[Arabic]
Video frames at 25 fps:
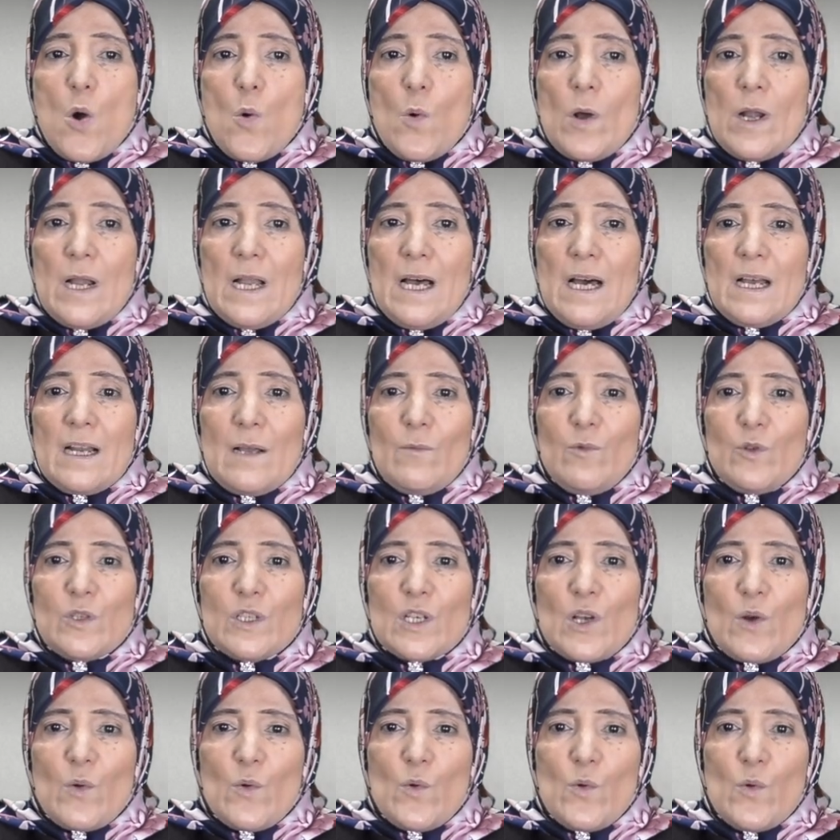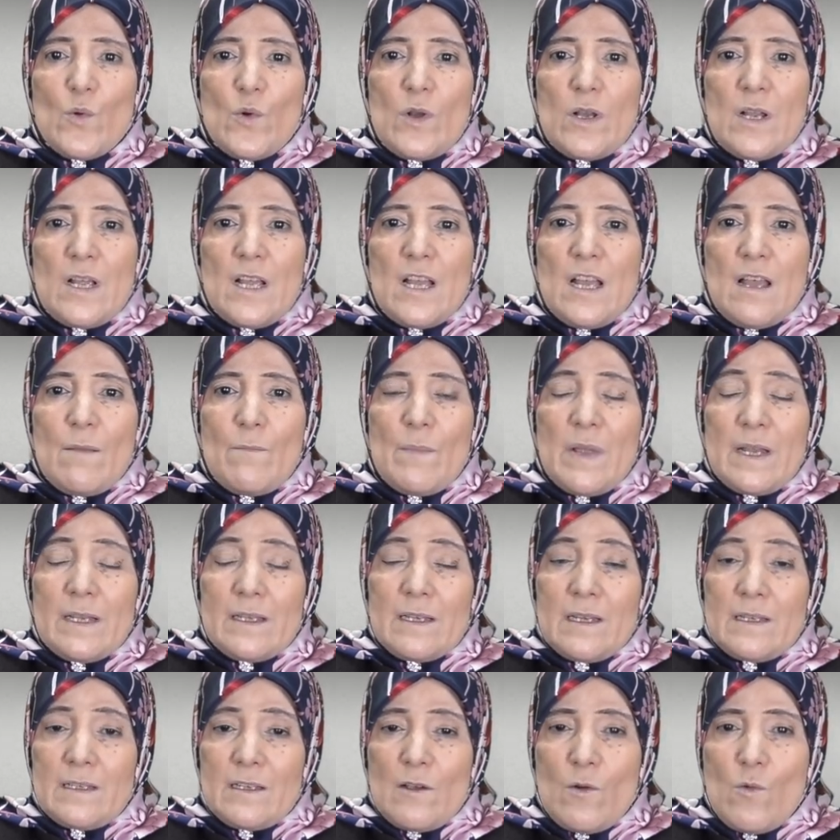والعرب تقول من
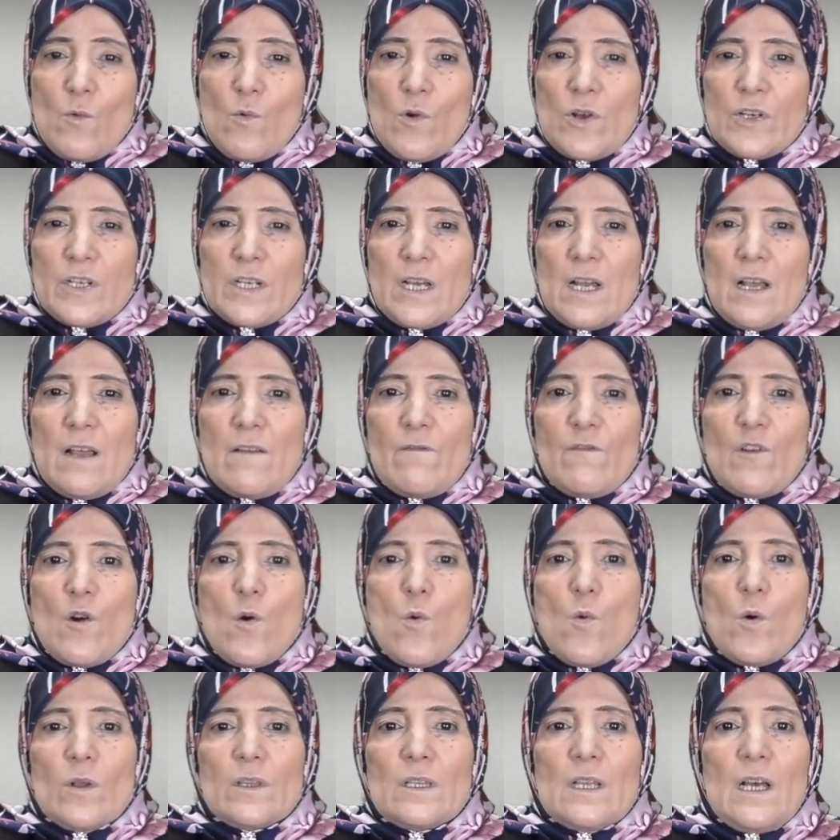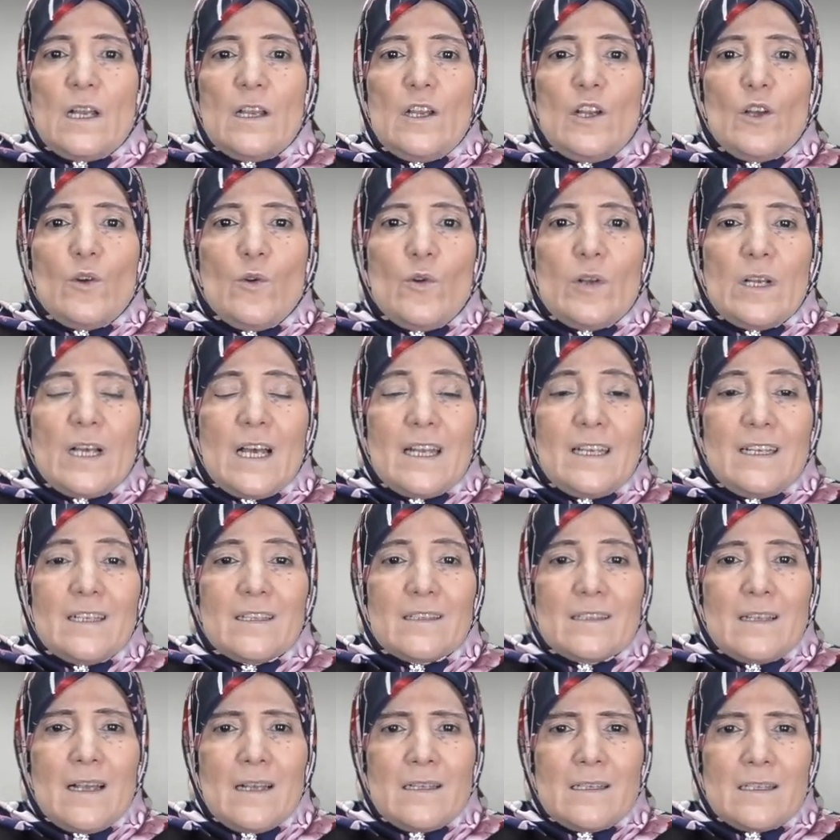تزوج فهو طليق قد
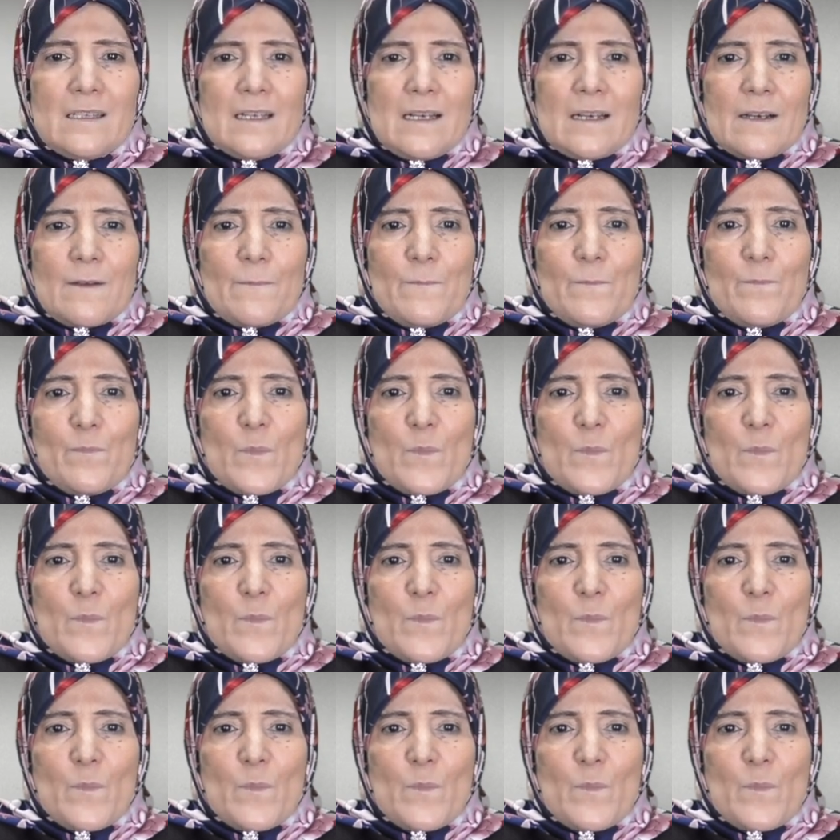استأثر